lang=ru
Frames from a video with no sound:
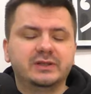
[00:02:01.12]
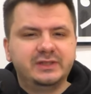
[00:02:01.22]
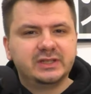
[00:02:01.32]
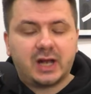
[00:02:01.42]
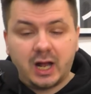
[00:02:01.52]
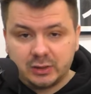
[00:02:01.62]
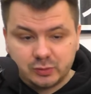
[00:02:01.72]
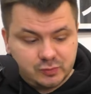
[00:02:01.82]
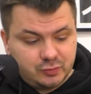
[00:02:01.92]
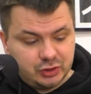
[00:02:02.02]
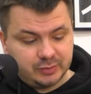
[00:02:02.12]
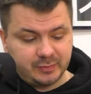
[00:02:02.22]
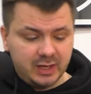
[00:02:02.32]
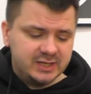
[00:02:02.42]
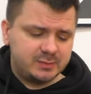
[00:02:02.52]
было видно, как оно звучит.
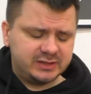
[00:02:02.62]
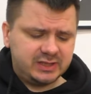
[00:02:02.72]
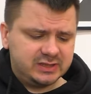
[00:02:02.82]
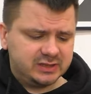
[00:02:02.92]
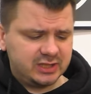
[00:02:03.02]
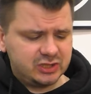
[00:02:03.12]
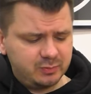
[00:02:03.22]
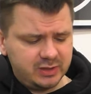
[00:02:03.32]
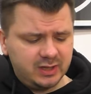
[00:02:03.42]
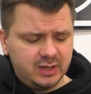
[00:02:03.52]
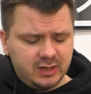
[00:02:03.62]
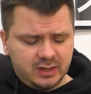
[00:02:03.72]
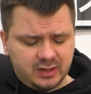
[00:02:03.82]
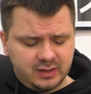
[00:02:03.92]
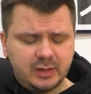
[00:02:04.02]
Смотрите, значит, мы,
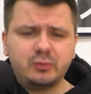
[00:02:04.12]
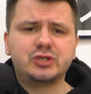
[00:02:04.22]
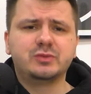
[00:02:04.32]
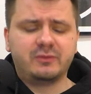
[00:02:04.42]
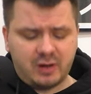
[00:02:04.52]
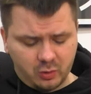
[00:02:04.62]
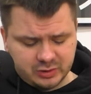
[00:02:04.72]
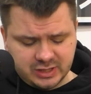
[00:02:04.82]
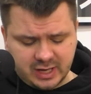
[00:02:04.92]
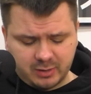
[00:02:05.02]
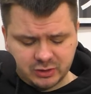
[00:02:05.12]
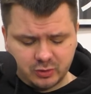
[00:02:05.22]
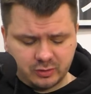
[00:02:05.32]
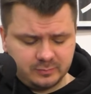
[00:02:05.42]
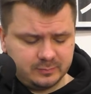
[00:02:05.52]
допустим, мы в аккорде ля
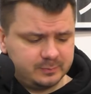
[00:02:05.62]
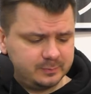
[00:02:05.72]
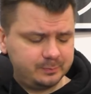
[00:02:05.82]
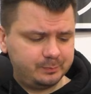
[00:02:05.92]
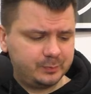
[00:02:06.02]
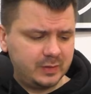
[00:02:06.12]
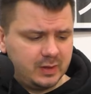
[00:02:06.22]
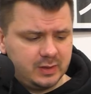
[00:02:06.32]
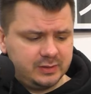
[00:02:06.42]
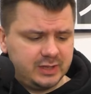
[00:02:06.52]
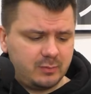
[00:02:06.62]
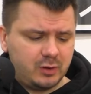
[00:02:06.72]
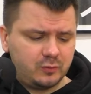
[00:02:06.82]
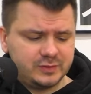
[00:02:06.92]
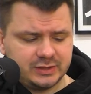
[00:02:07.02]
мажор, я
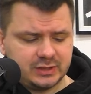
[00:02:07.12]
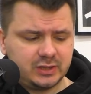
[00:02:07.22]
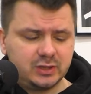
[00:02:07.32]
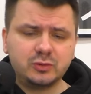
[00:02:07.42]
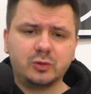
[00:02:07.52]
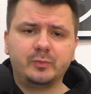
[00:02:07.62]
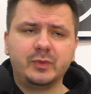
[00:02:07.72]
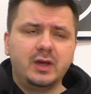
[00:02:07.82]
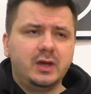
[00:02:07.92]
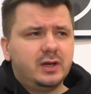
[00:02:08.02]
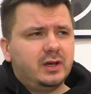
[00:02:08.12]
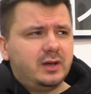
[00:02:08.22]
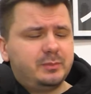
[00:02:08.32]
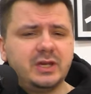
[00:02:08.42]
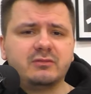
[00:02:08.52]
могу взять открытую.
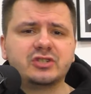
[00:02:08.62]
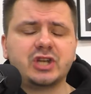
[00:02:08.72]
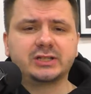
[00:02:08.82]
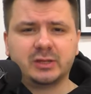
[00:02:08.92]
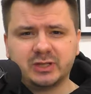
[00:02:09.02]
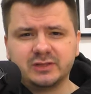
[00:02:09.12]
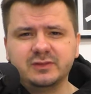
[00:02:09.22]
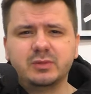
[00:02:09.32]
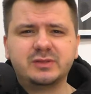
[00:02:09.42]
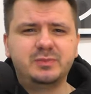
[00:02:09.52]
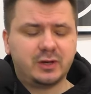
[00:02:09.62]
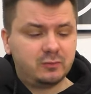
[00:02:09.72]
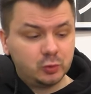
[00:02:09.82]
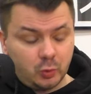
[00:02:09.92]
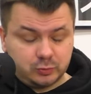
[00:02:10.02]
А, первый шаг, нам надо выбрать
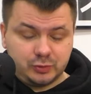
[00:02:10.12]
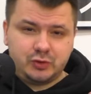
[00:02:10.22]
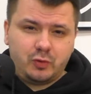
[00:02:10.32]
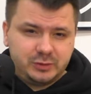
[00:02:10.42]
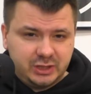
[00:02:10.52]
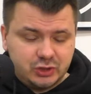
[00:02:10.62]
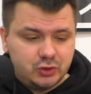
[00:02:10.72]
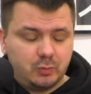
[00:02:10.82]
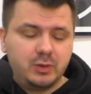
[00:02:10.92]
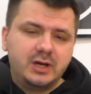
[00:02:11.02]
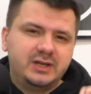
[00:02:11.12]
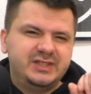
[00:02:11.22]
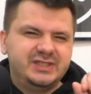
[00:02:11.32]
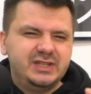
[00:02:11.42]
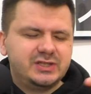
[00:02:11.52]
первую ноту, с чего мы начнем. И
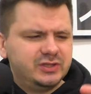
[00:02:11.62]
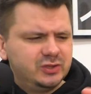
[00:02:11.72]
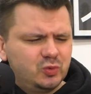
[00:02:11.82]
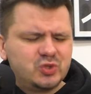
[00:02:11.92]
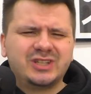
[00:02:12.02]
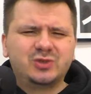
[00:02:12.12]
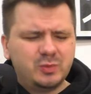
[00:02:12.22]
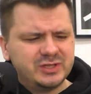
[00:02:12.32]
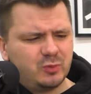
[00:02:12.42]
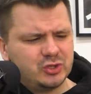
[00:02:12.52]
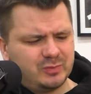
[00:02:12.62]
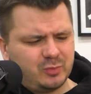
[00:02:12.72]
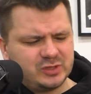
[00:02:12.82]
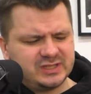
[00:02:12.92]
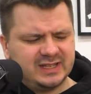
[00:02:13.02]
здесь не нужно думать, можно
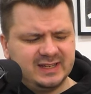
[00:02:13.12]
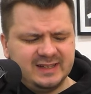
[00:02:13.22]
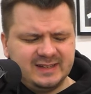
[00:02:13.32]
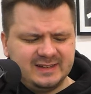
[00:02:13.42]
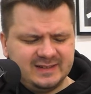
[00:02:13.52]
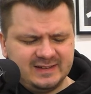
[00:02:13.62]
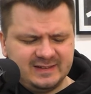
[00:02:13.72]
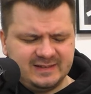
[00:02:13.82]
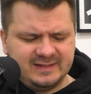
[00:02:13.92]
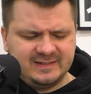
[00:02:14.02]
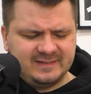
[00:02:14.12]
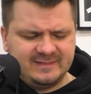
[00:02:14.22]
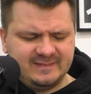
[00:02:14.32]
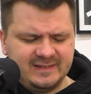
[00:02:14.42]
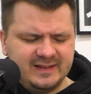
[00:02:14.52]
просто
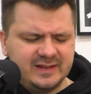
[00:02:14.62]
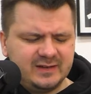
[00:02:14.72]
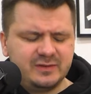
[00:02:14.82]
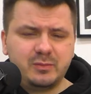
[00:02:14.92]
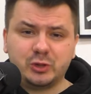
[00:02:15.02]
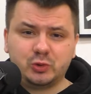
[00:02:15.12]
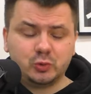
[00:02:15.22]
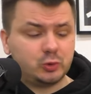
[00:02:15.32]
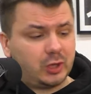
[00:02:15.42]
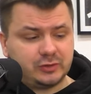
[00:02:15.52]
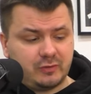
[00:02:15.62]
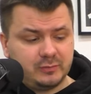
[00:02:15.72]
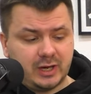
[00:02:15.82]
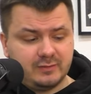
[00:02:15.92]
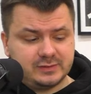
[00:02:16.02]
выбрать ту ноту, которая
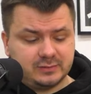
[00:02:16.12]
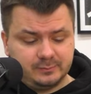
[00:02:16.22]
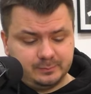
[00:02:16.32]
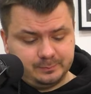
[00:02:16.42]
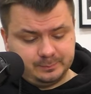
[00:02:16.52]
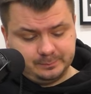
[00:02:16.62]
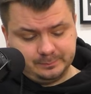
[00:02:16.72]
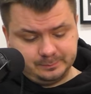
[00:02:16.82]
вам нравится. Ну,